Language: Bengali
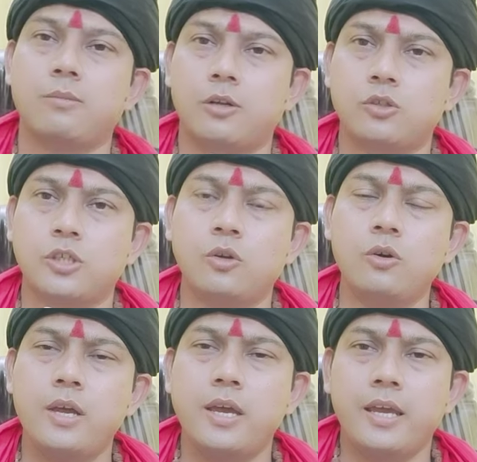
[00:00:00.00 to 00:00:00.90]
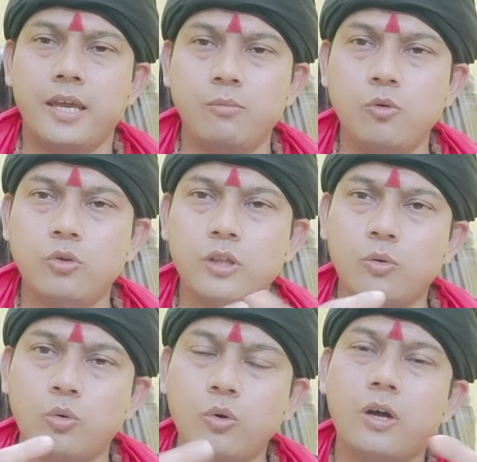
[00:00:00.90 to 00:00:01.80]
ভালো ছিল এই মুহূর্তে
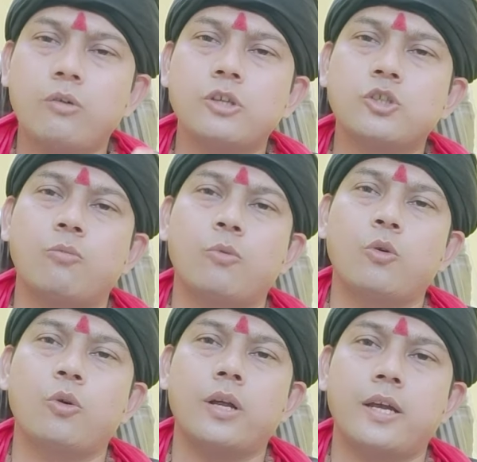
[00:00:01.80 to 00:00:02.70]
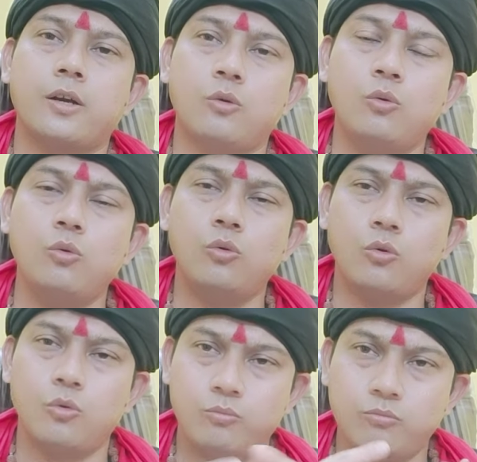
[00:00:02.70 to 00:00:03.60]
কোনো কারণে সম্পর্কটা একটু
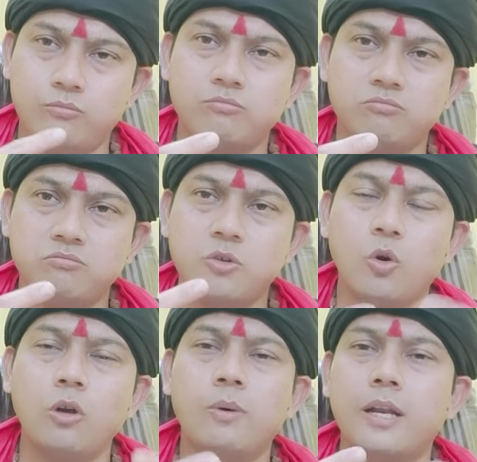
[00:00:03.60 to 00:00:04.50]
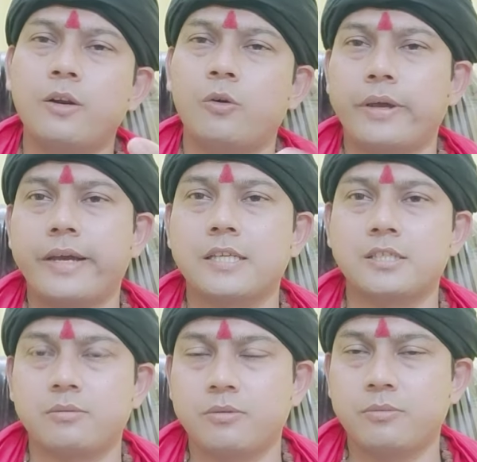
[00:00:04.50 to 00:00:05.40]
গোলমালের হয়ে
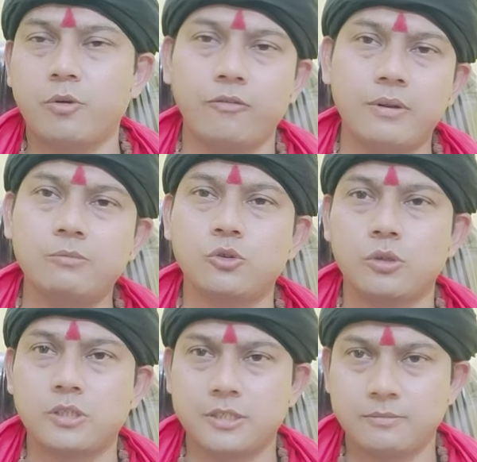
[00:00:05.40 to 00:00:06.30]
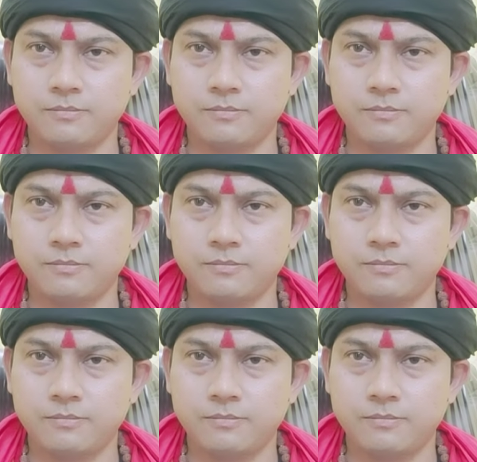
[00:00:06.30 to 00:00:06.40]
গেছে প্রবলেম চলছে